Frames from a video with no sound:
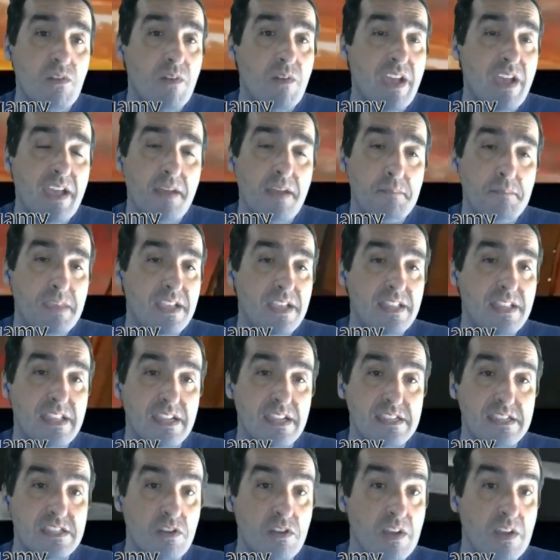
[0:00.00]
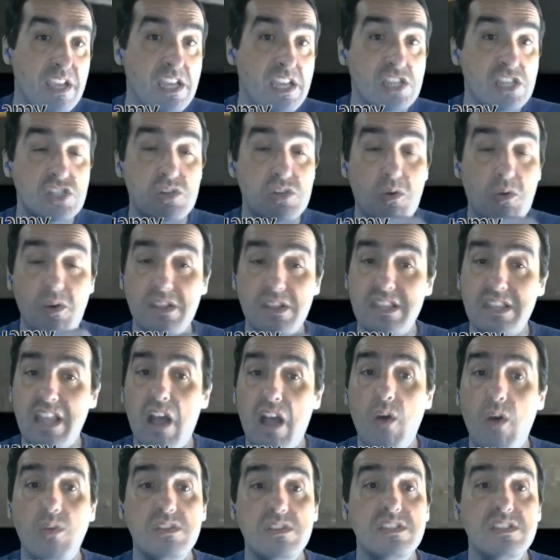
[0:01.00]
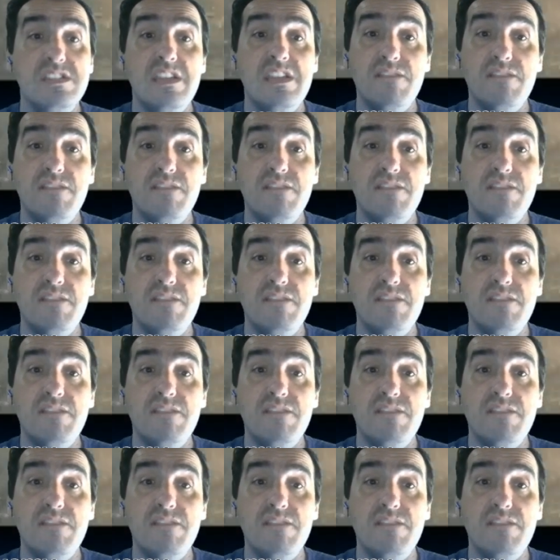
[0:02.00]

é a minha intenção aqui esgotar ou dizer